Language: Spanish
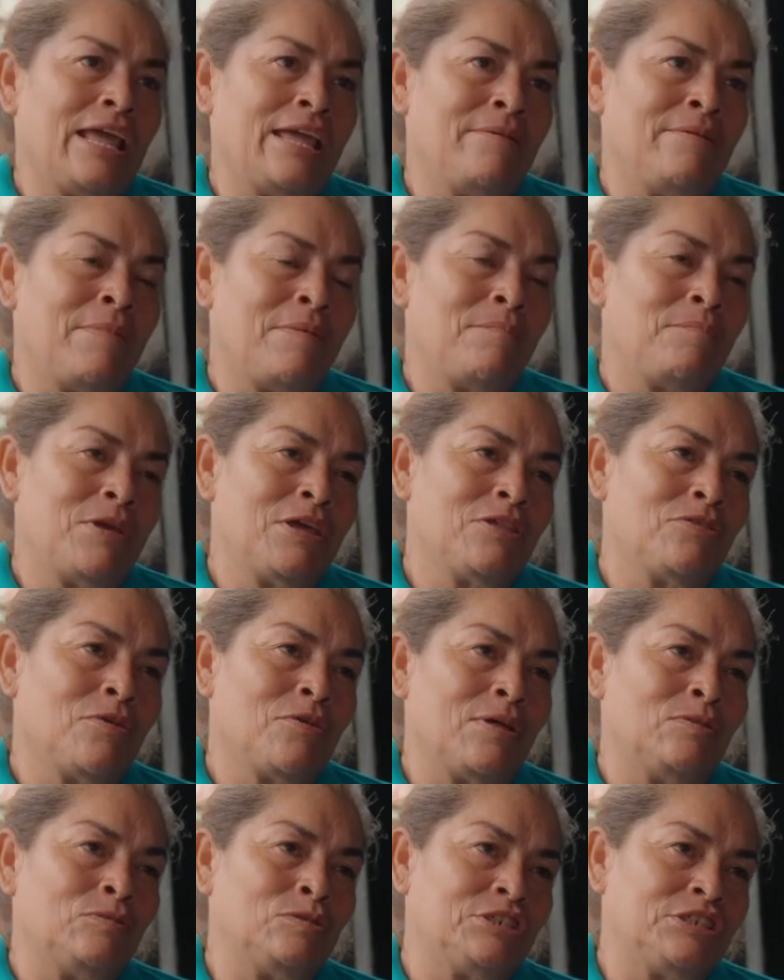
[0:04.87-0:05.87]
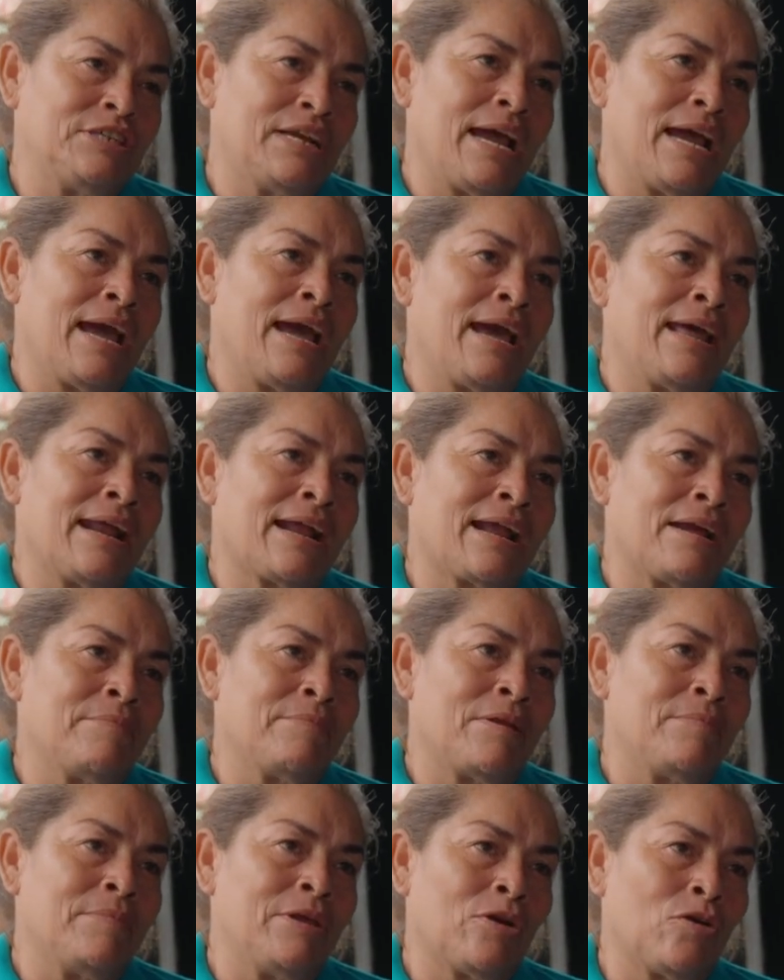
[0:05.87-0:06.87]
ahí me empiezo a duchar, a
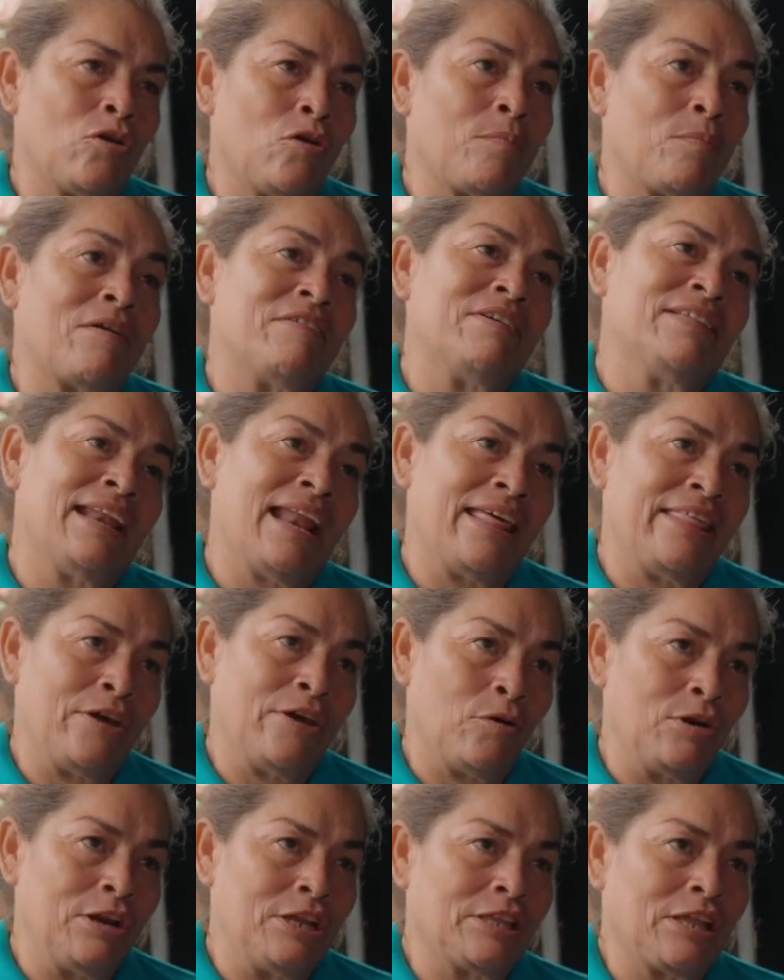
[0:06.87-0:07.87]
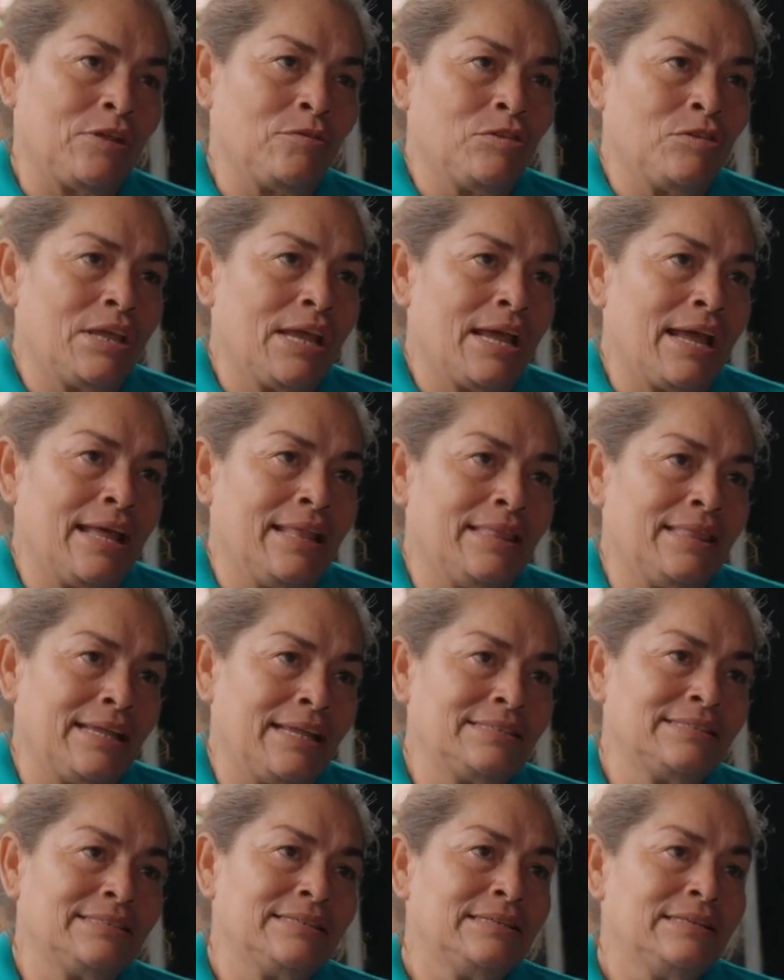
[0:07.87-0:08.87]
cambiar mi ropa, a veces la dejo lista un día
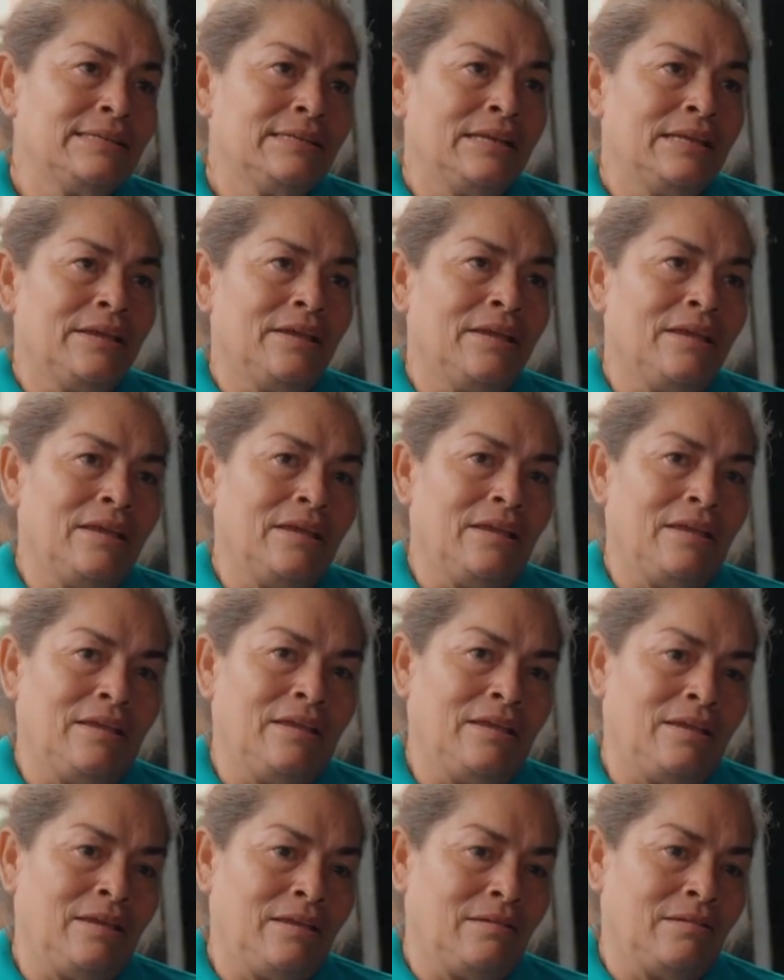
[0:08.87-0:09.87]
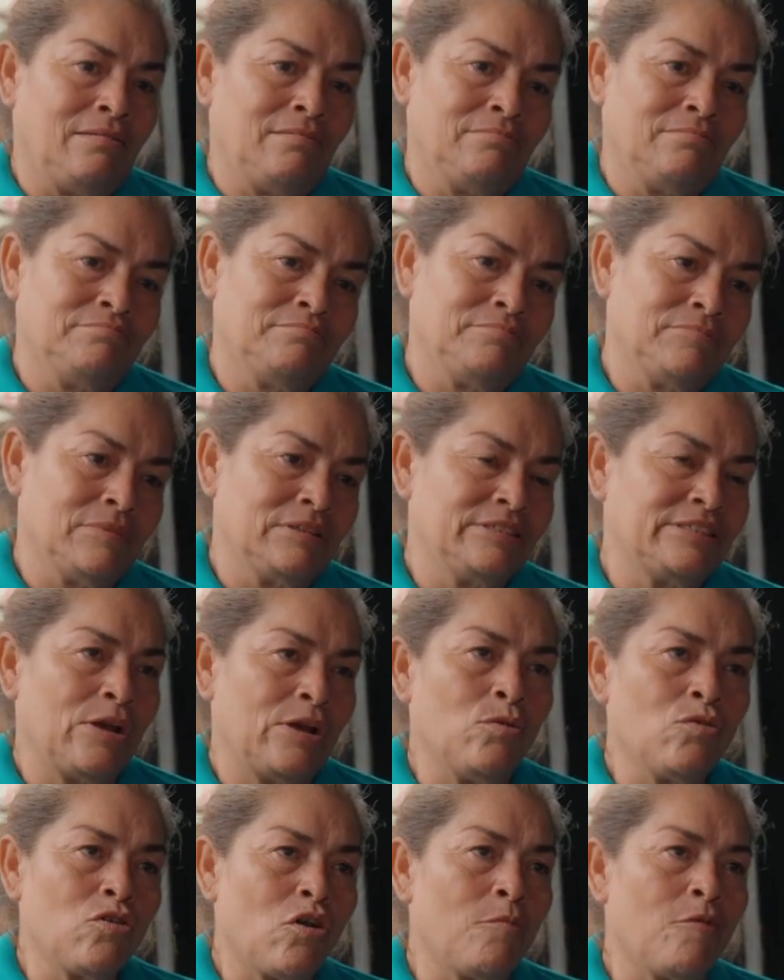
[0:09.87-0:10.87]
antes y
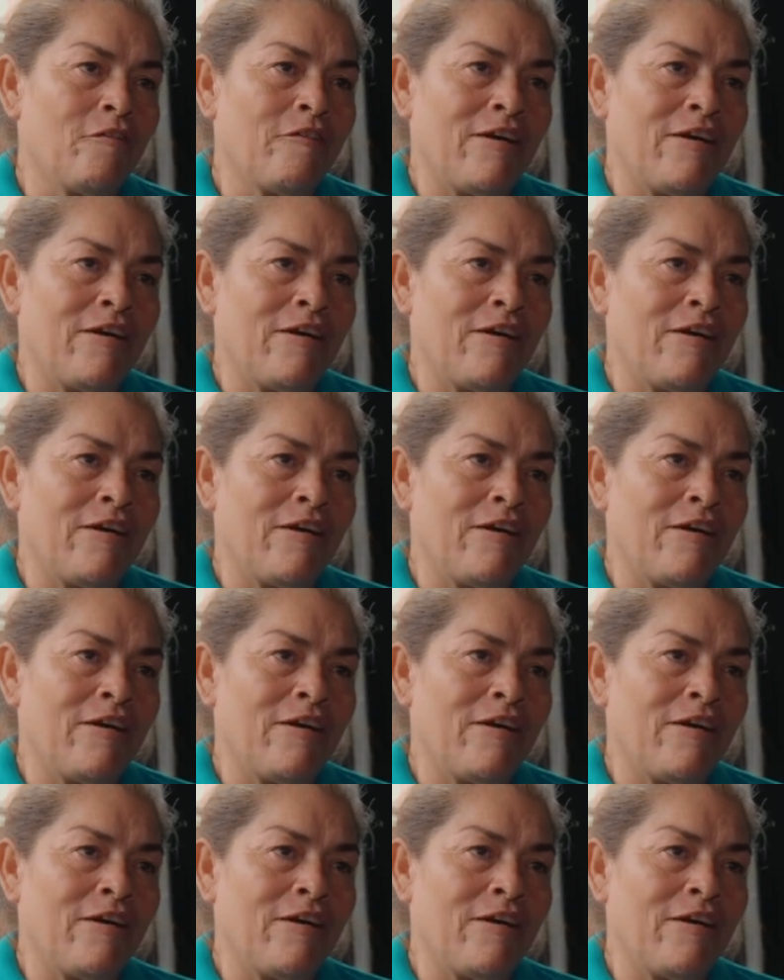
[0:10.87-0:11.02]
según cómo